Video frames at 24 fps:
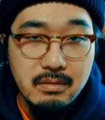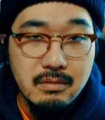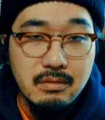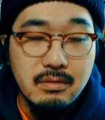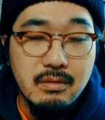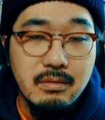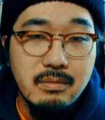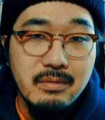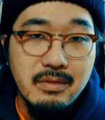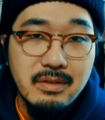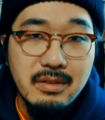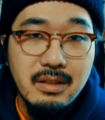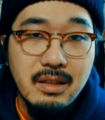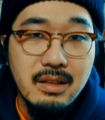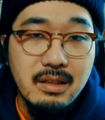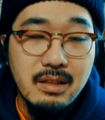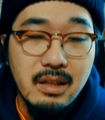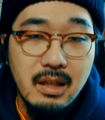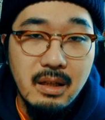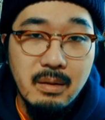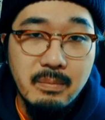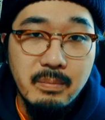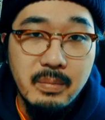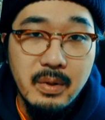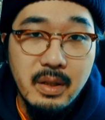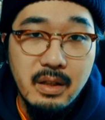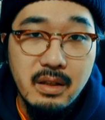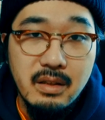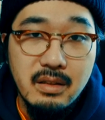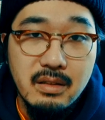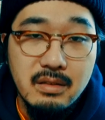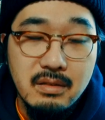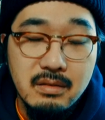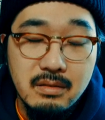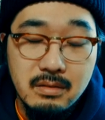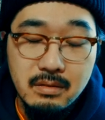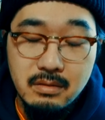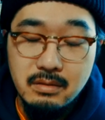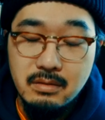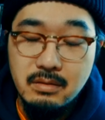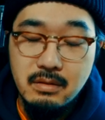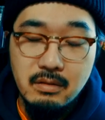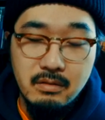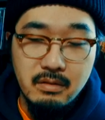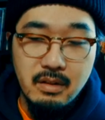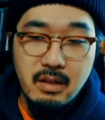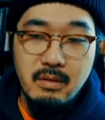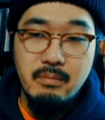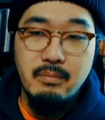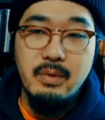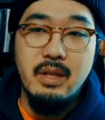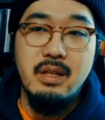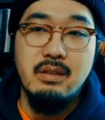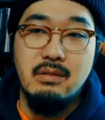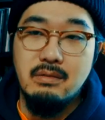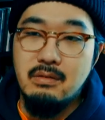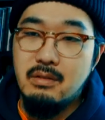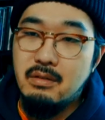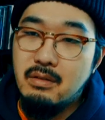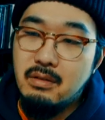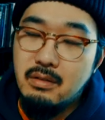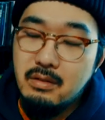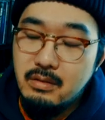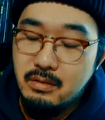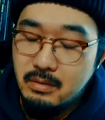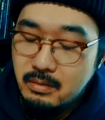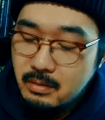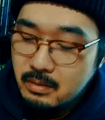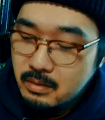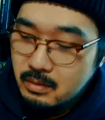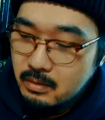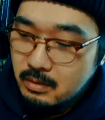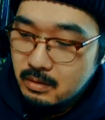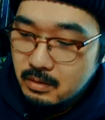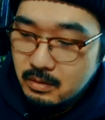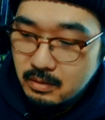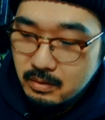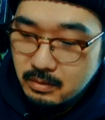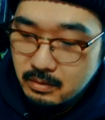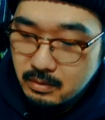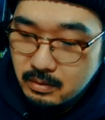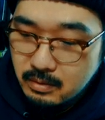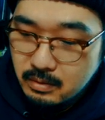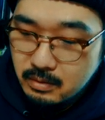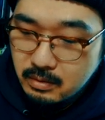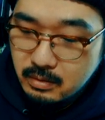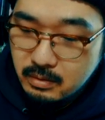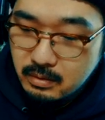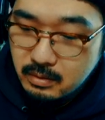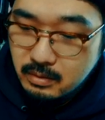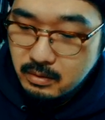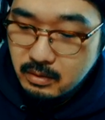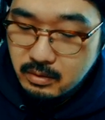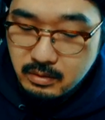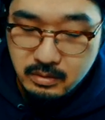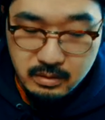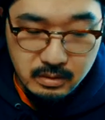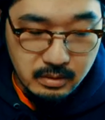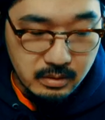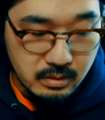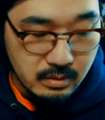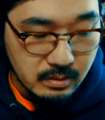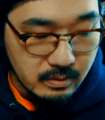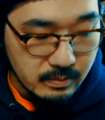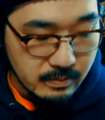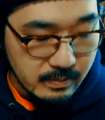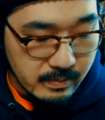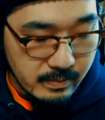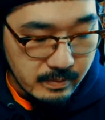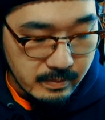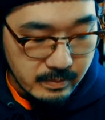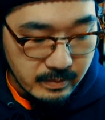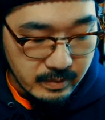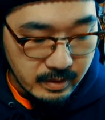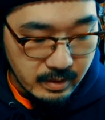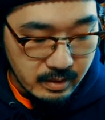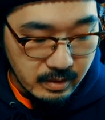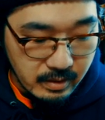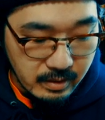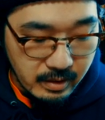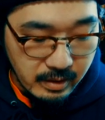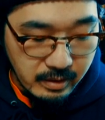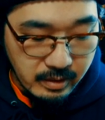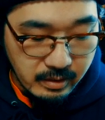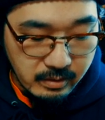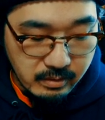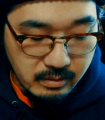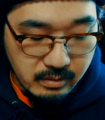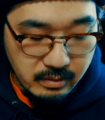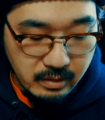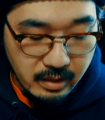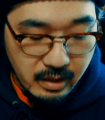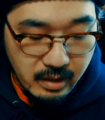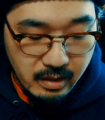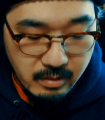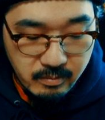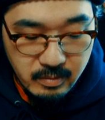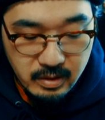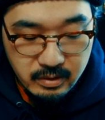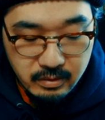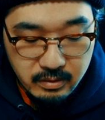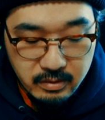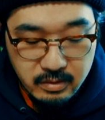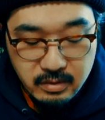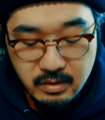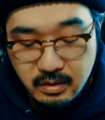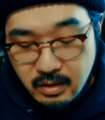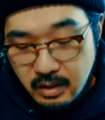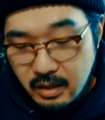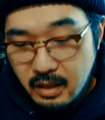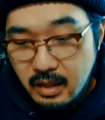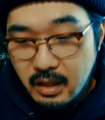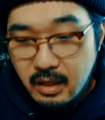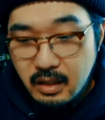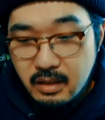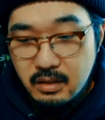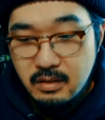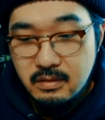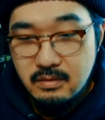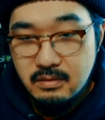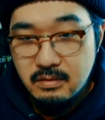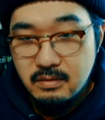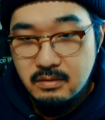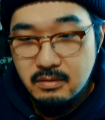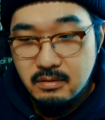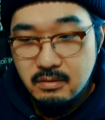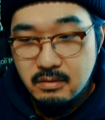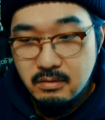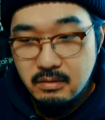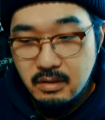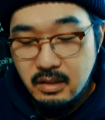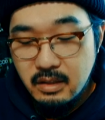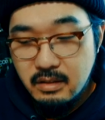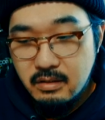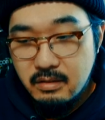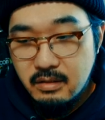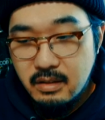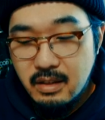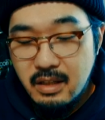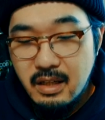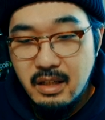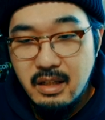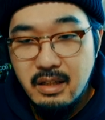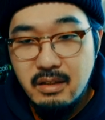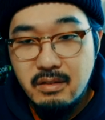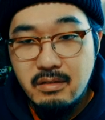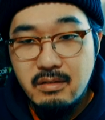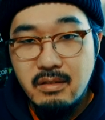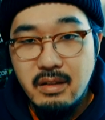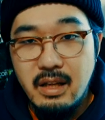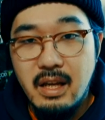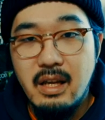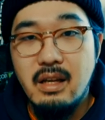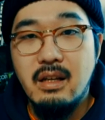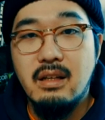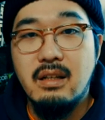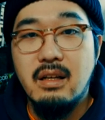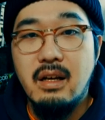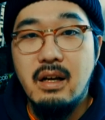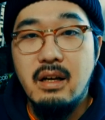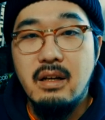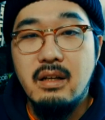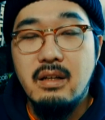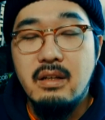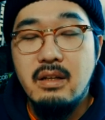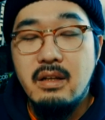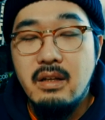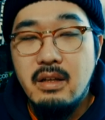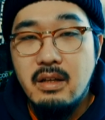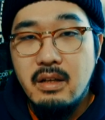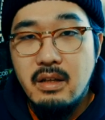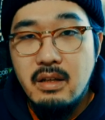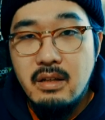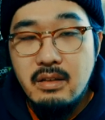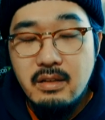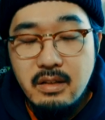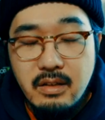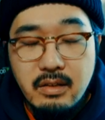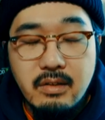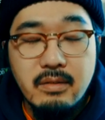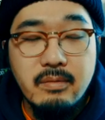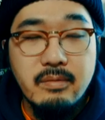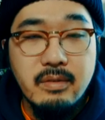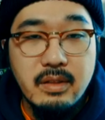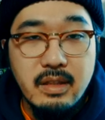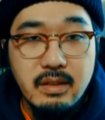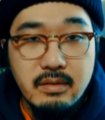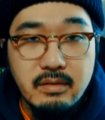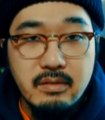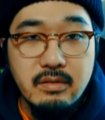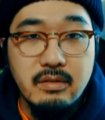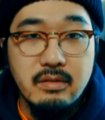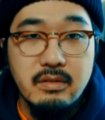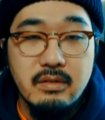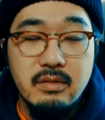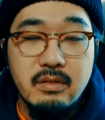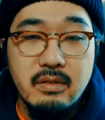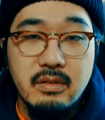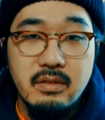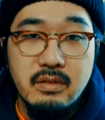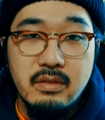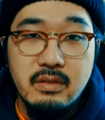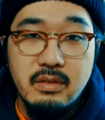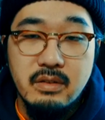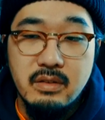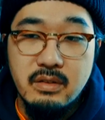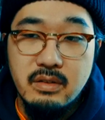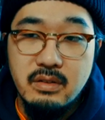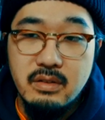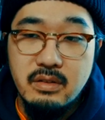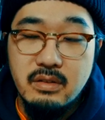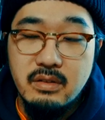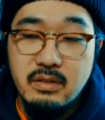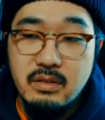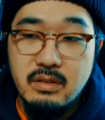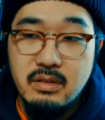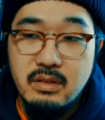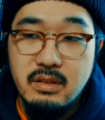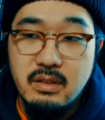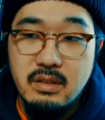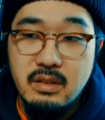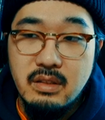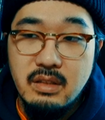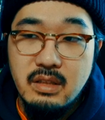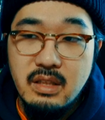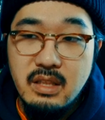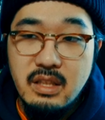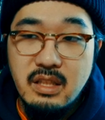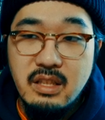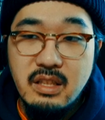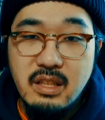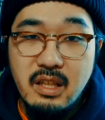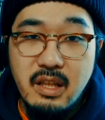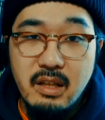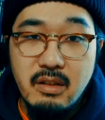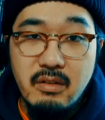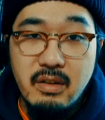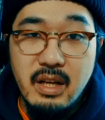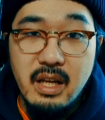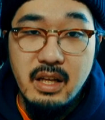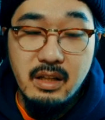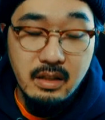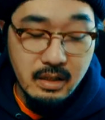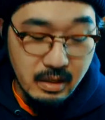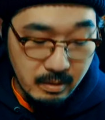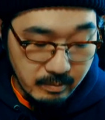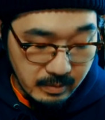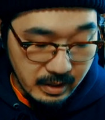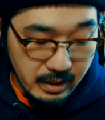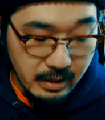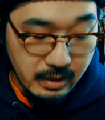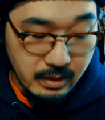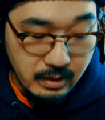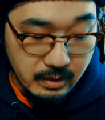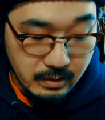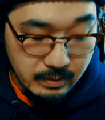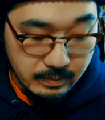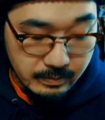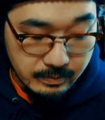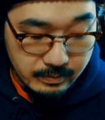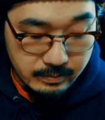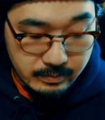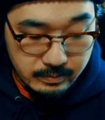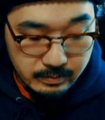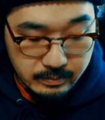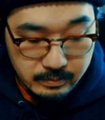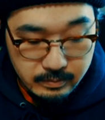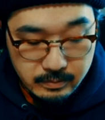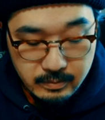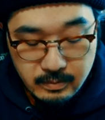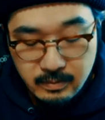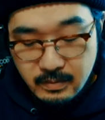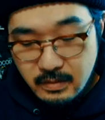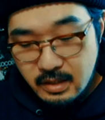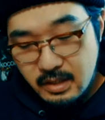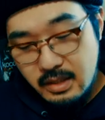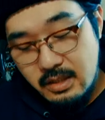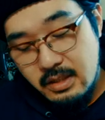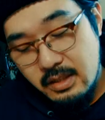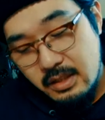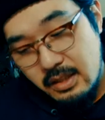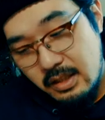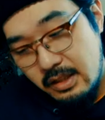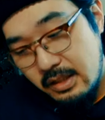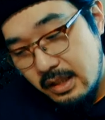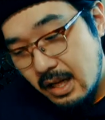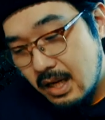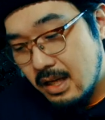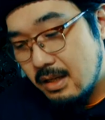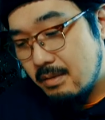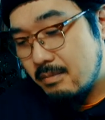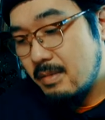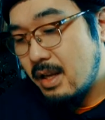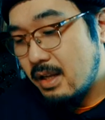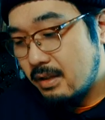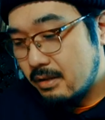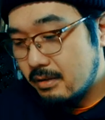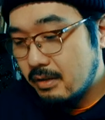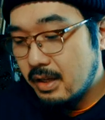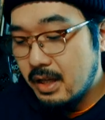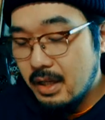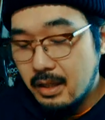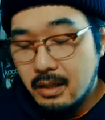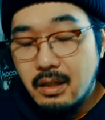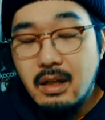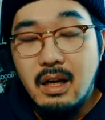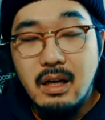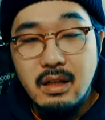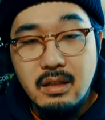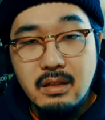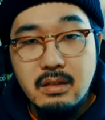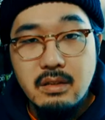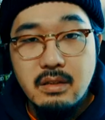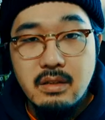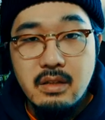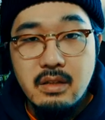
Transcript: そこもなんかやっぱそのクローネンバーグのそのよく出てくるテーマとして、その肉体の変化に伴う、うん、意識の変化みたいな、意識内面の変化